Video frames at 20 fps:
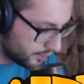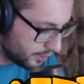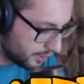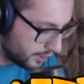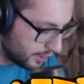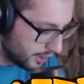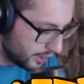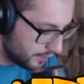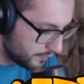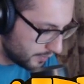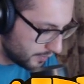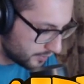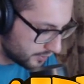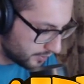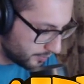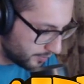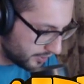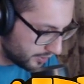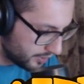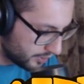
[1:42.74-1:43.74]
Y vamos a
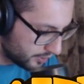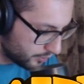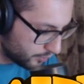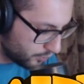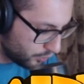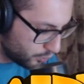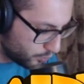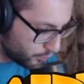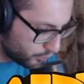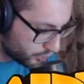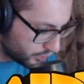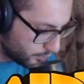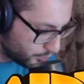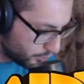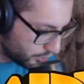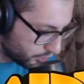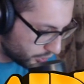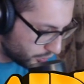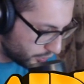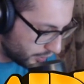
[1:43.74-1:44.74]
empezar con un
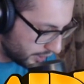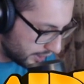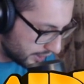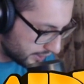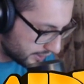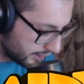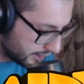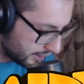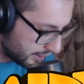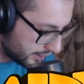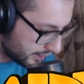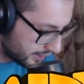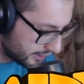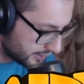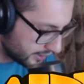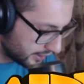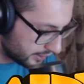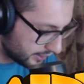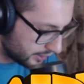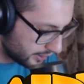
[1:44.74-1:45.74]
montapuerco en la esquina que
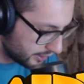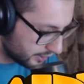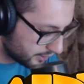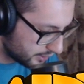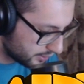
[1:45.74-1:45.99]
salte.